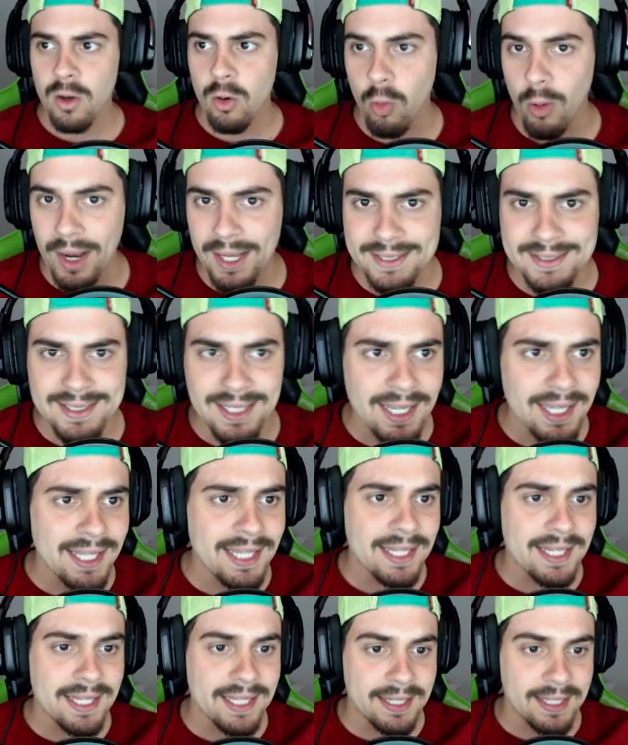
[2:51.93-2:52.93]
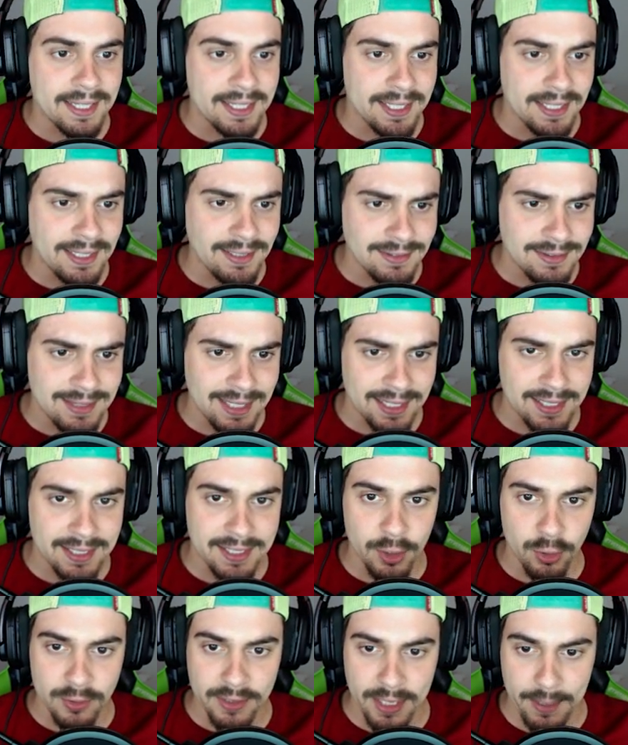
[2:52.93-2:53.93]
Quadra e quinta
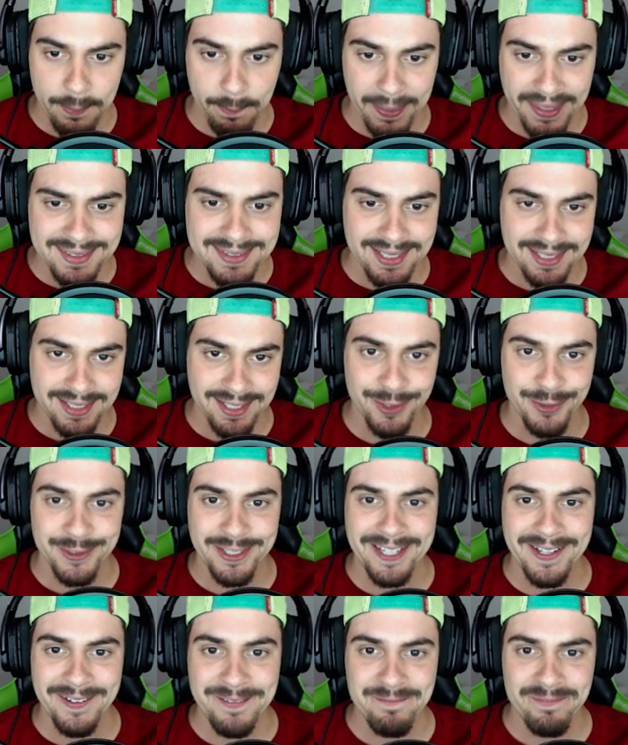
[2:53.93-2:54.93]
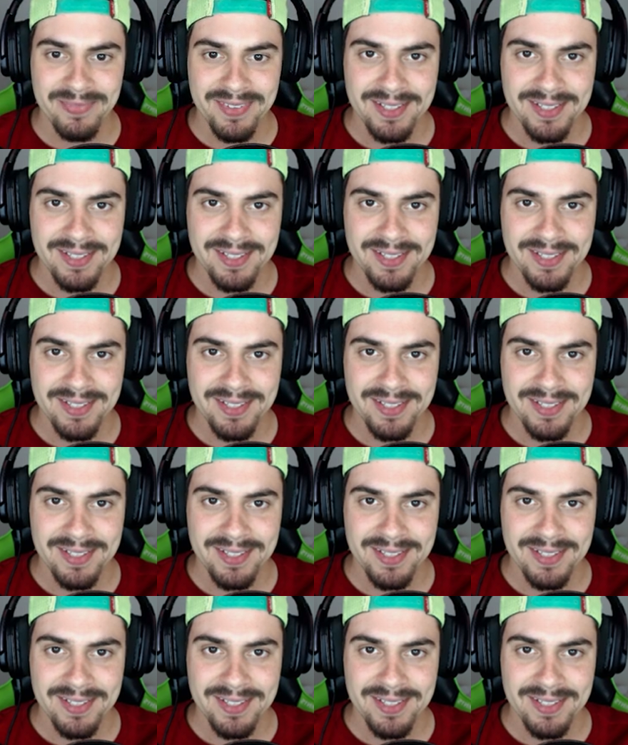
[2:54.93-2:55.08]
kill, né? Penta kill, né?